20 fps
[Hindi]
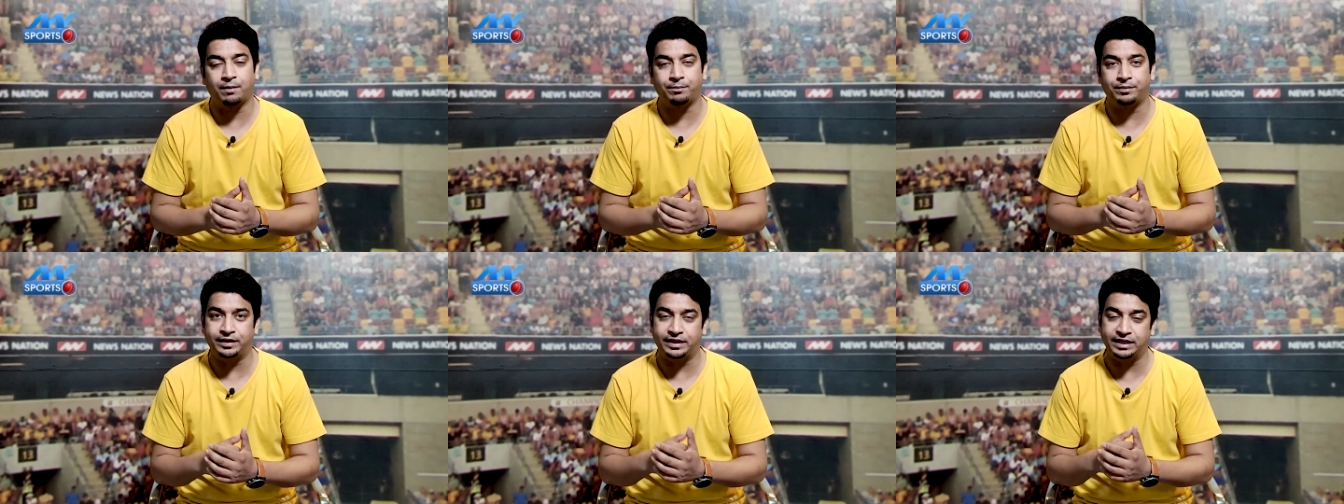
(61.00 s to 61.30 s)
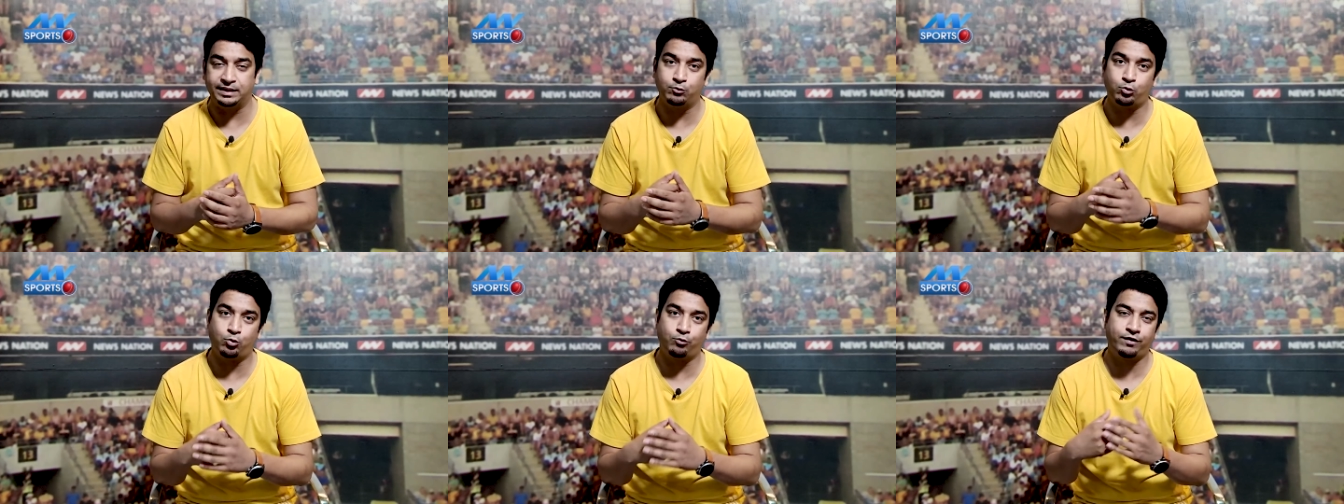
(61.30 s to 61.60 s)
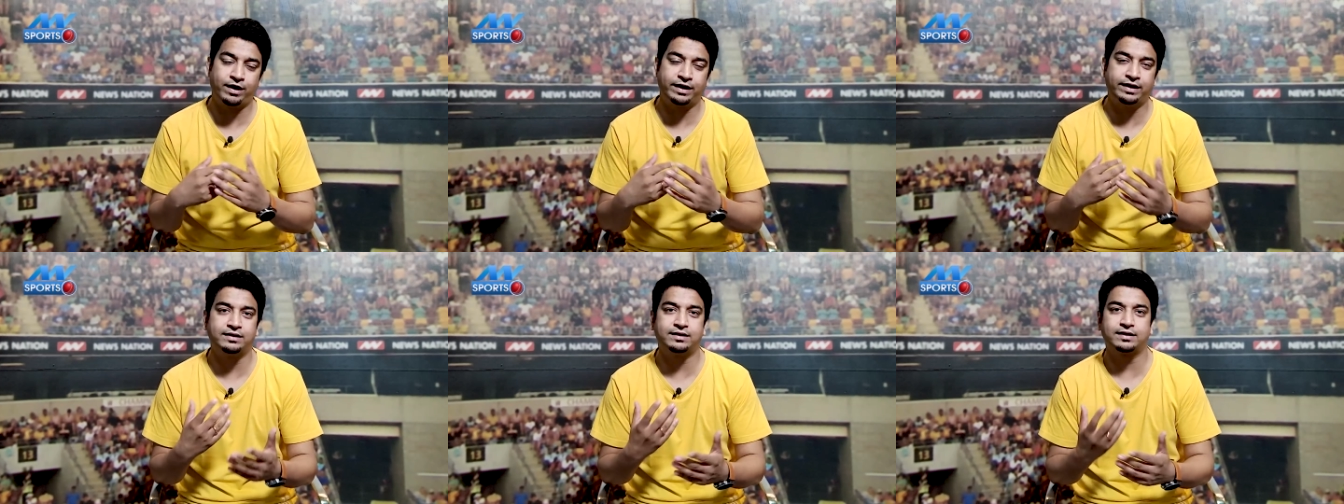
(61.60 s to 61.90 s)
अपनी टीम को
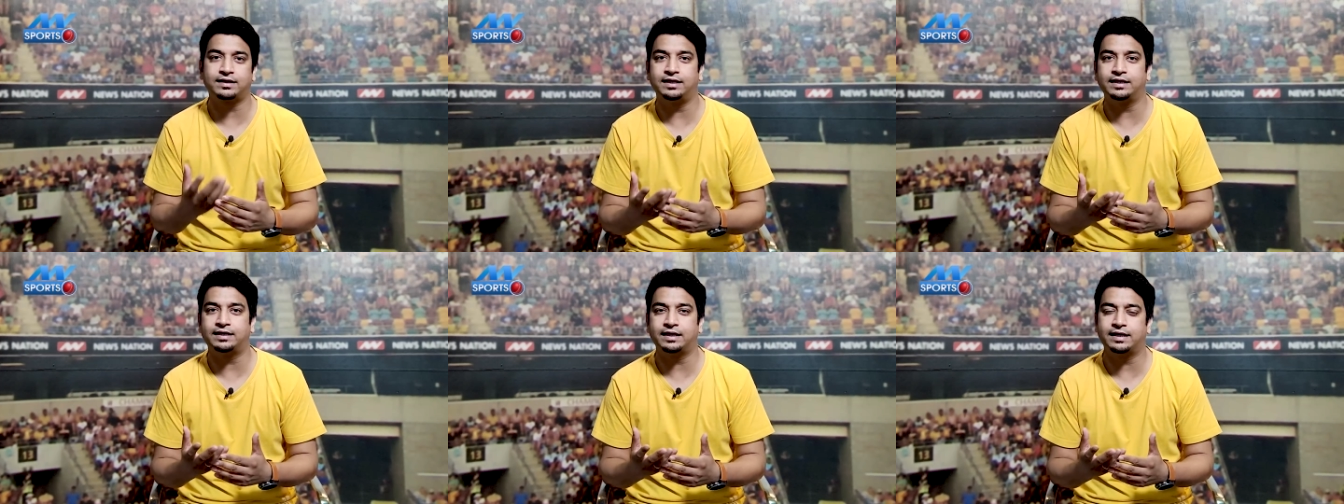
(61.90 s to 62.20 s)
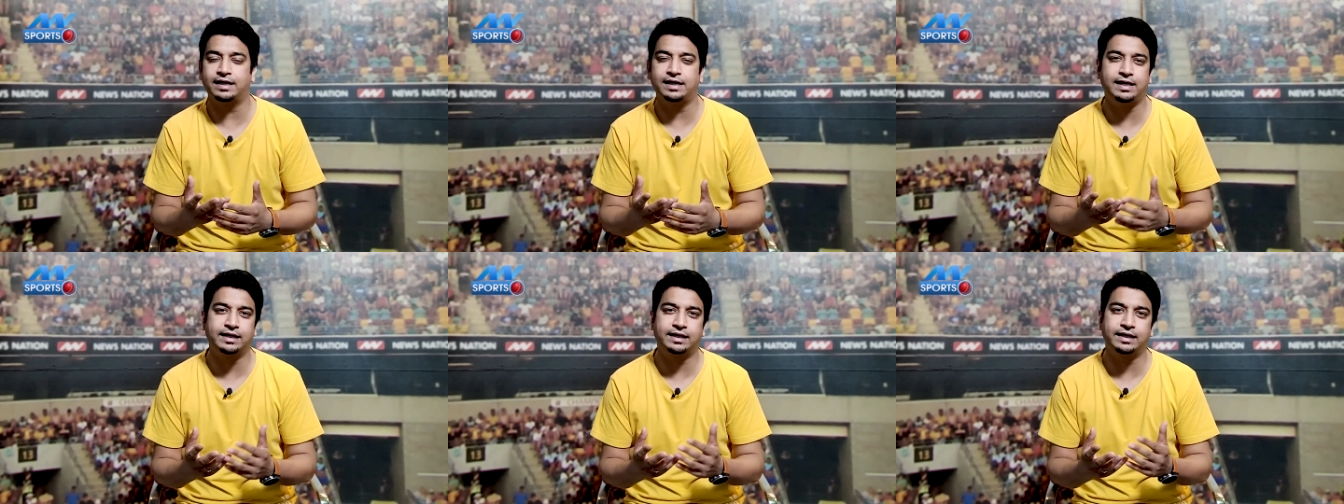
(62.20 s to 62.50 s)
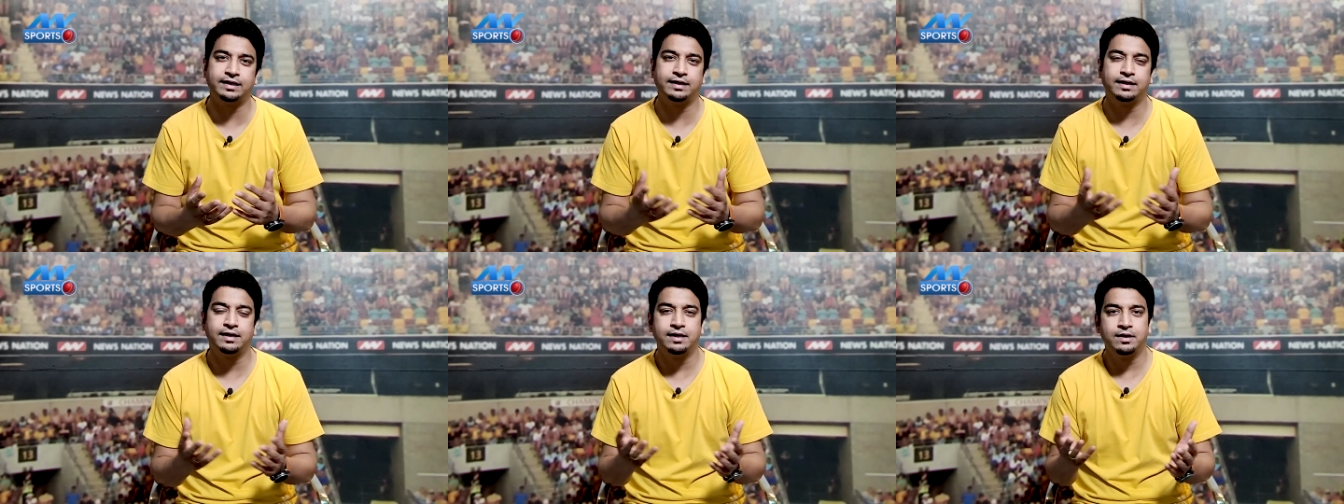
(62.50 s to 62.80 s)
फाइनल तक लेके गए
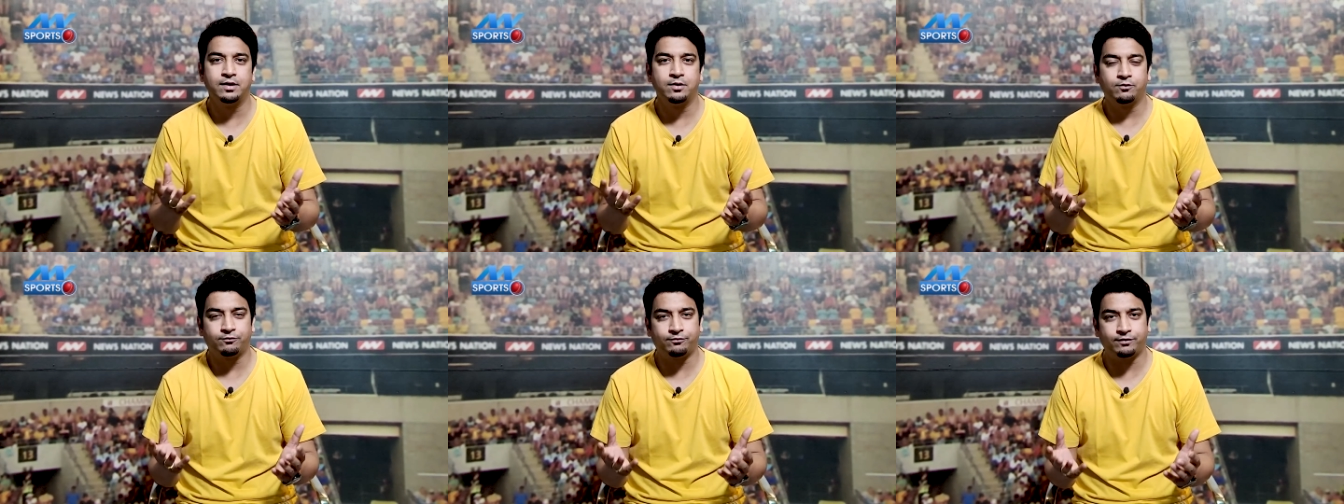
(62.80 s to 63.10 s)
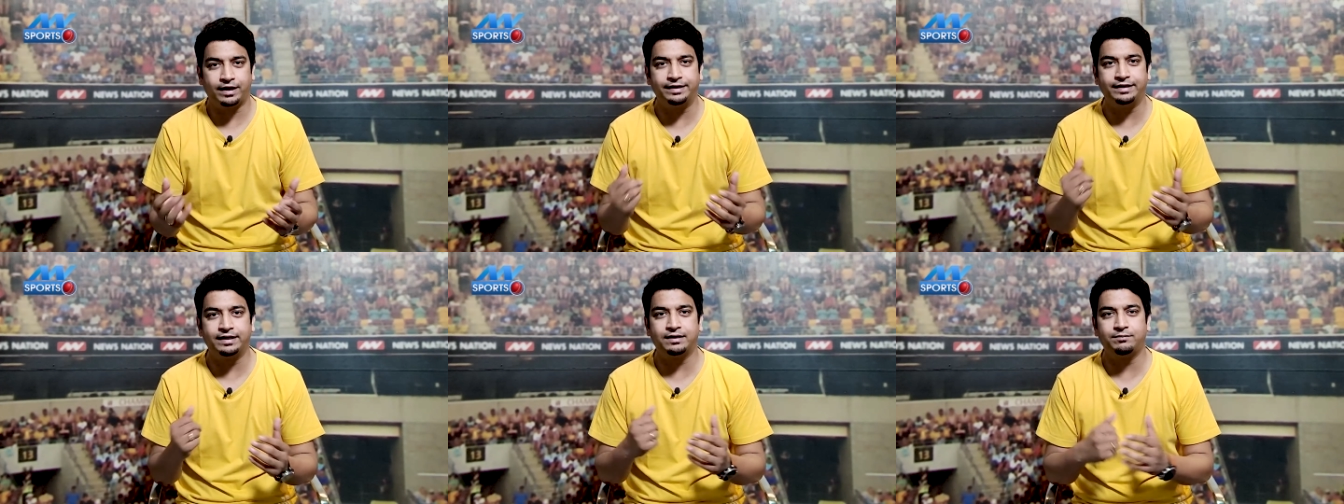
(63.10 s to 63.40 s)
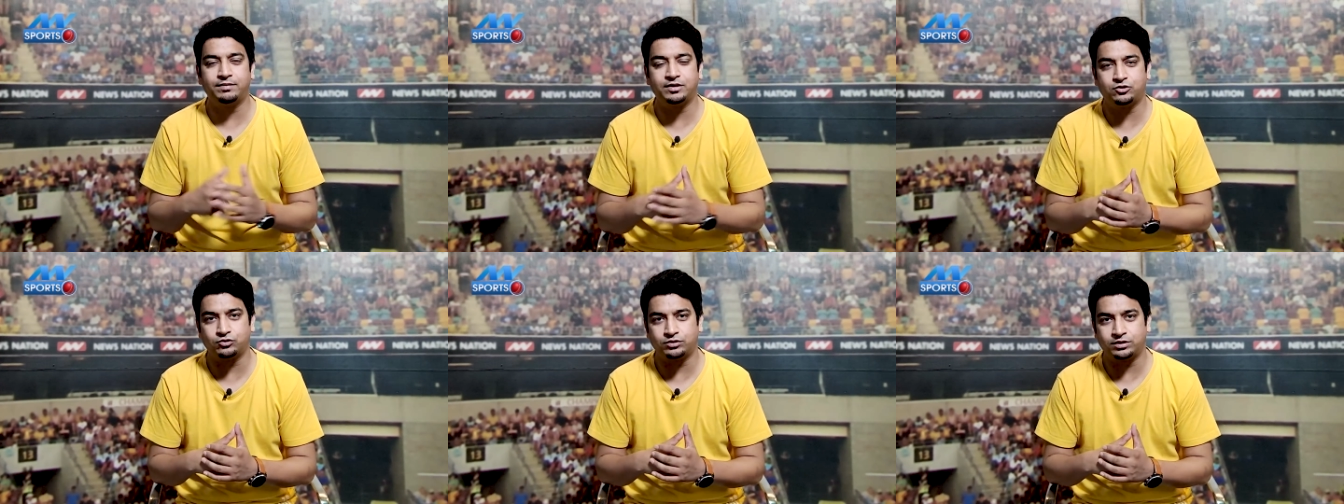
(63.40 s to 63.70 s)
लेकिन फाइनल
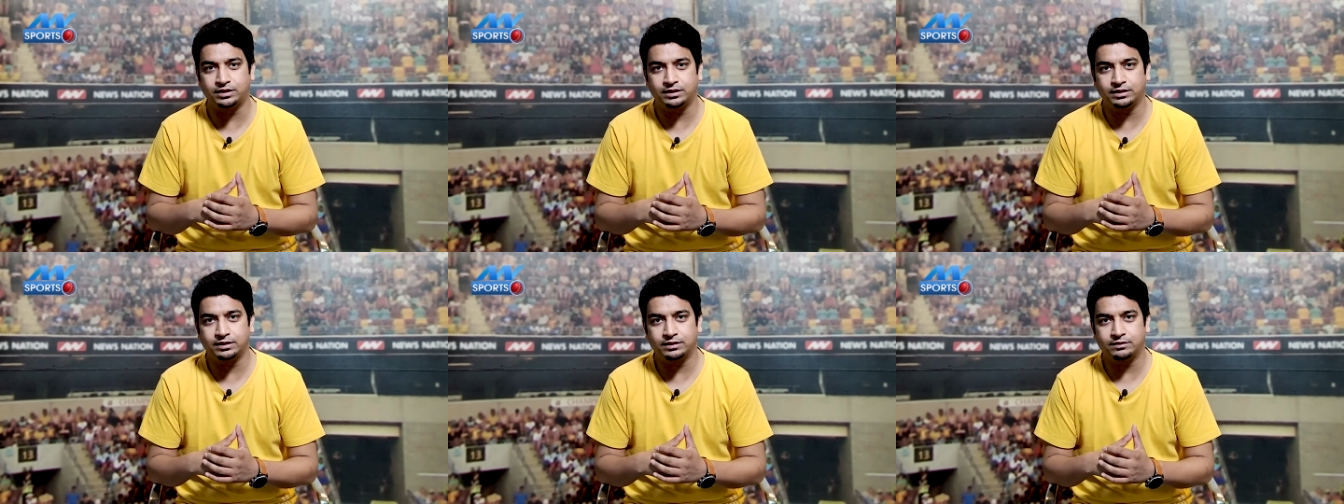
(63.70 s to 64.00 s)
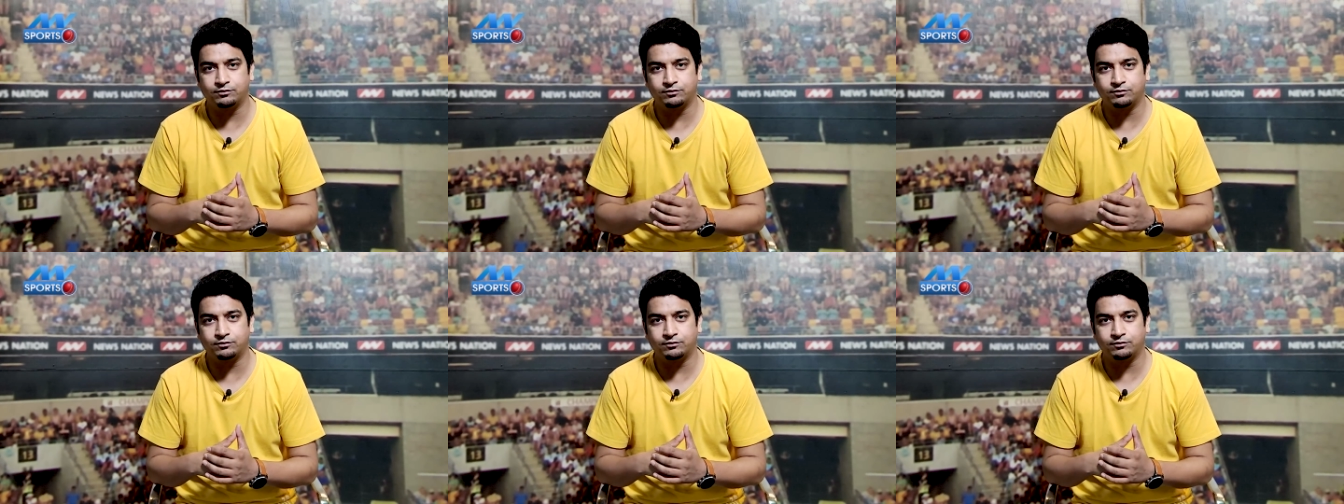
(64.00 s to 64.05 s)
में जो थे